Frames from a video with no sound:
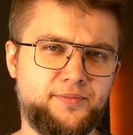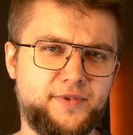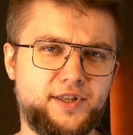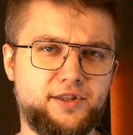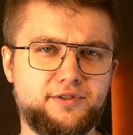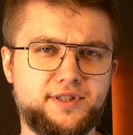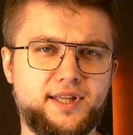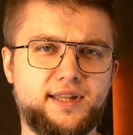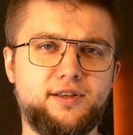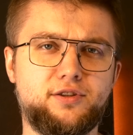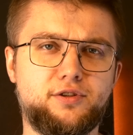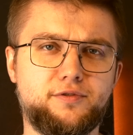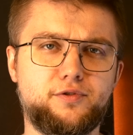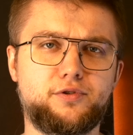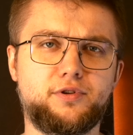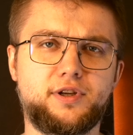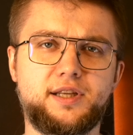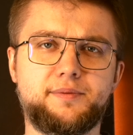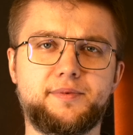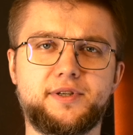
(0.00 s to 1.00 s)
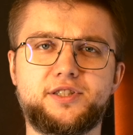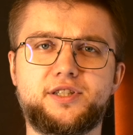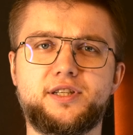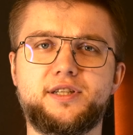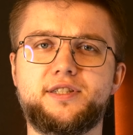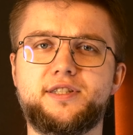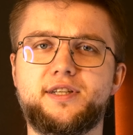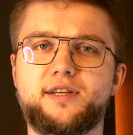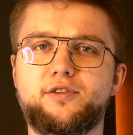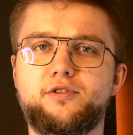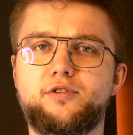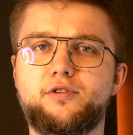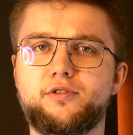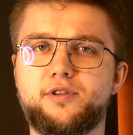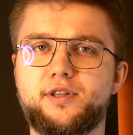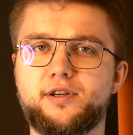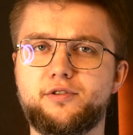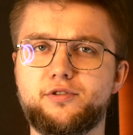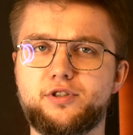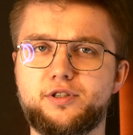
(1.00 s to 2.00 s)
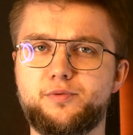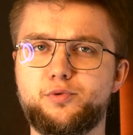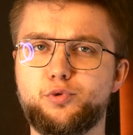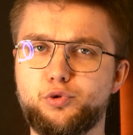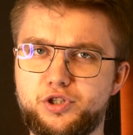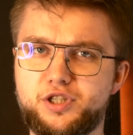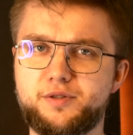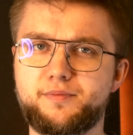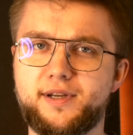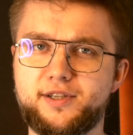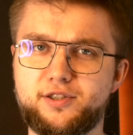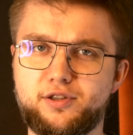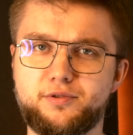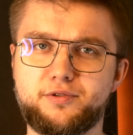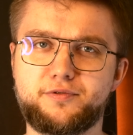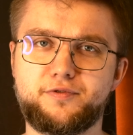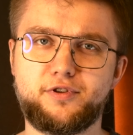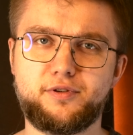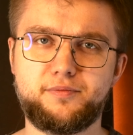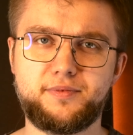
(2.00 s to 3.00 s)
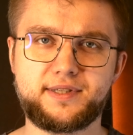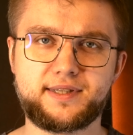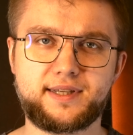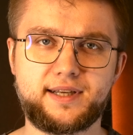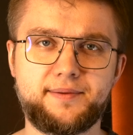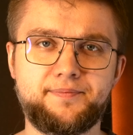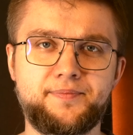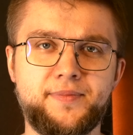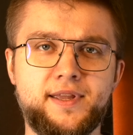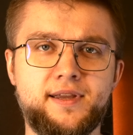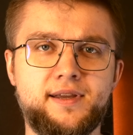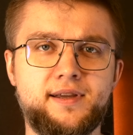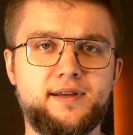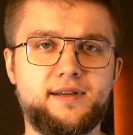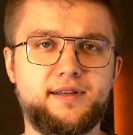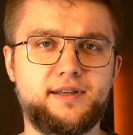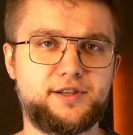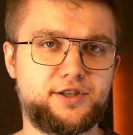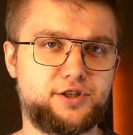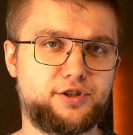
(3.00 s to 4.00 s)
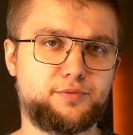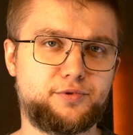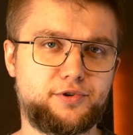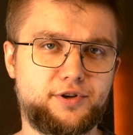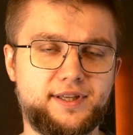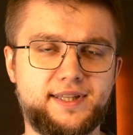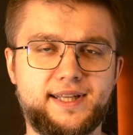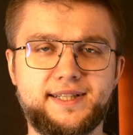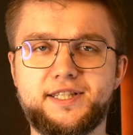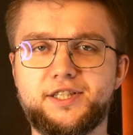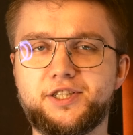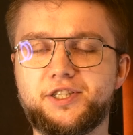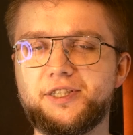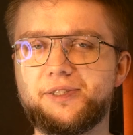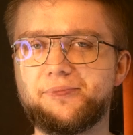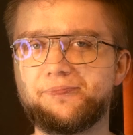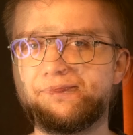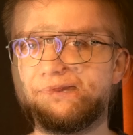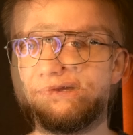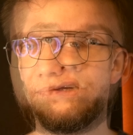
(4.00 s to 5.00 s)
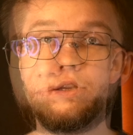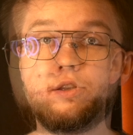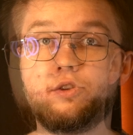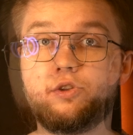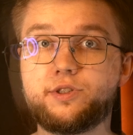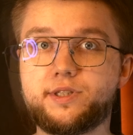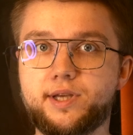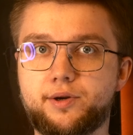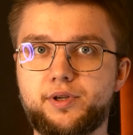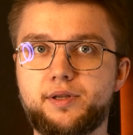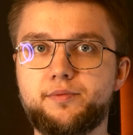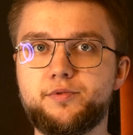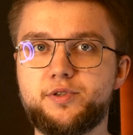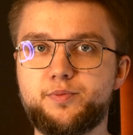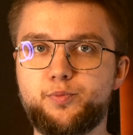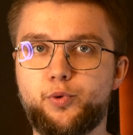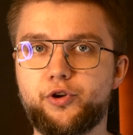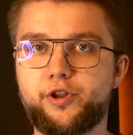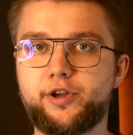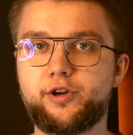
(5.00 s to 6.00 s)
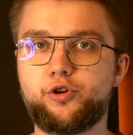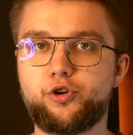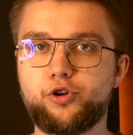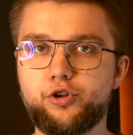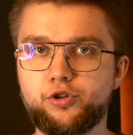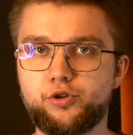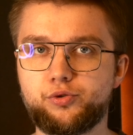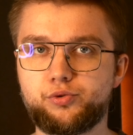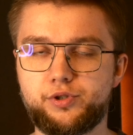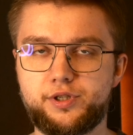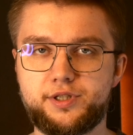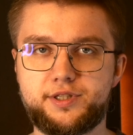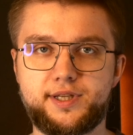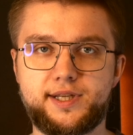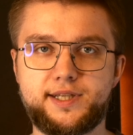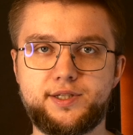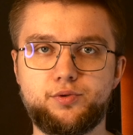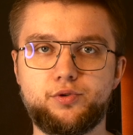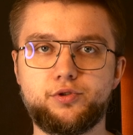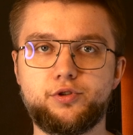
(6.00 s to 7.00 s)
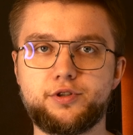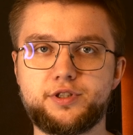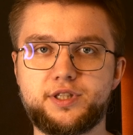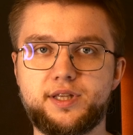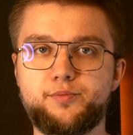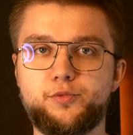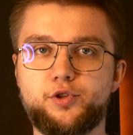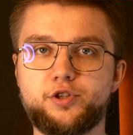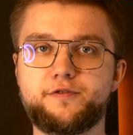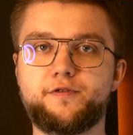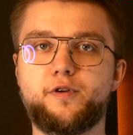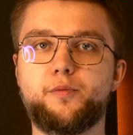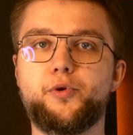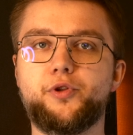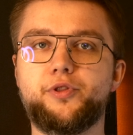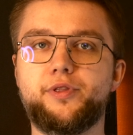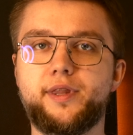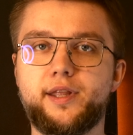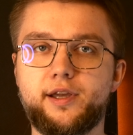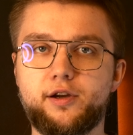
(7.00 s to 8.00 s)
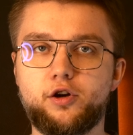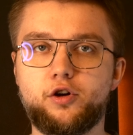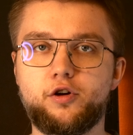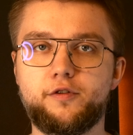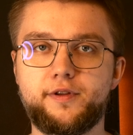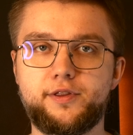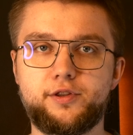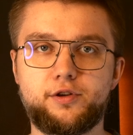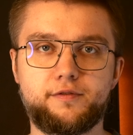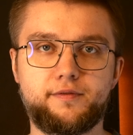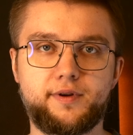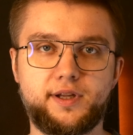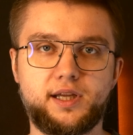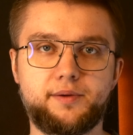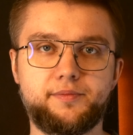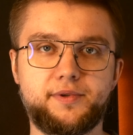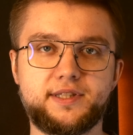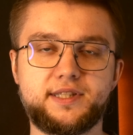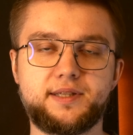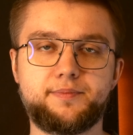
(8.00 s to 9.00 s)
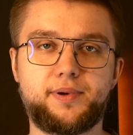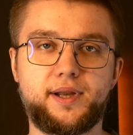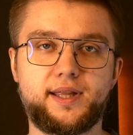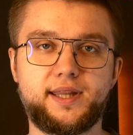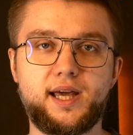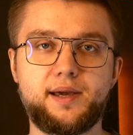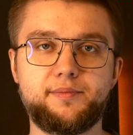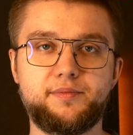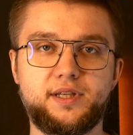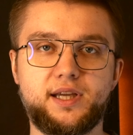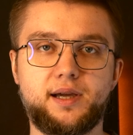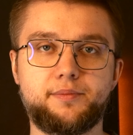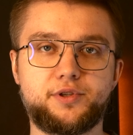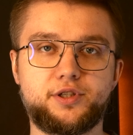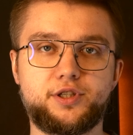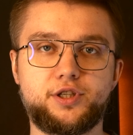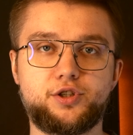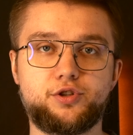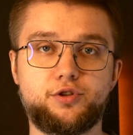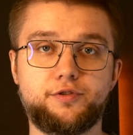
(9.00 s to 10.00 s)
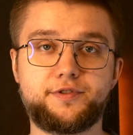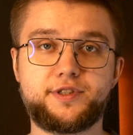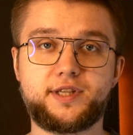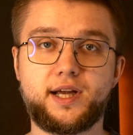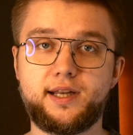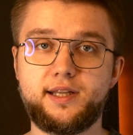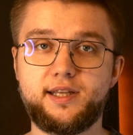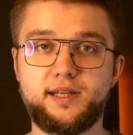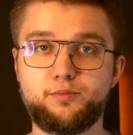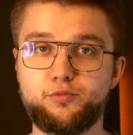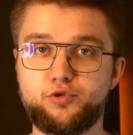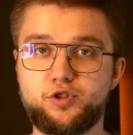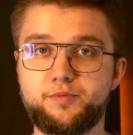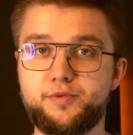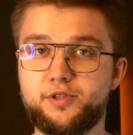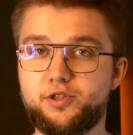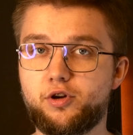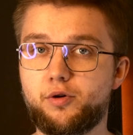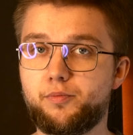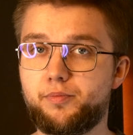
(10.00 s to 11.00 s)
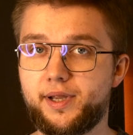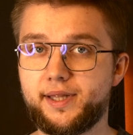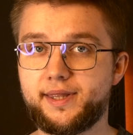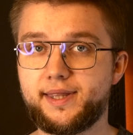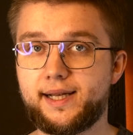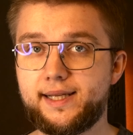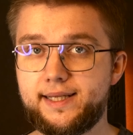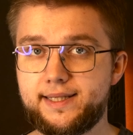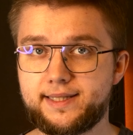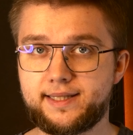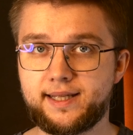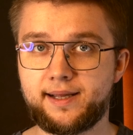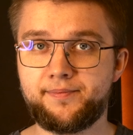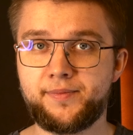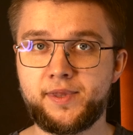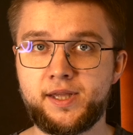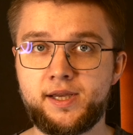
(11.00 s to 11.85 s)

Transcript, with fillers: Ten ostatni to w ogóle nie ma szczęścia do tego, żeby utrzymać tą swoją iskrę i się nią trochę nacieszyć. To całkiem spore grono, które straciło dostęp do swobodnego wędrowania między planami, a przecież to wcale nie musi być kompletna lista.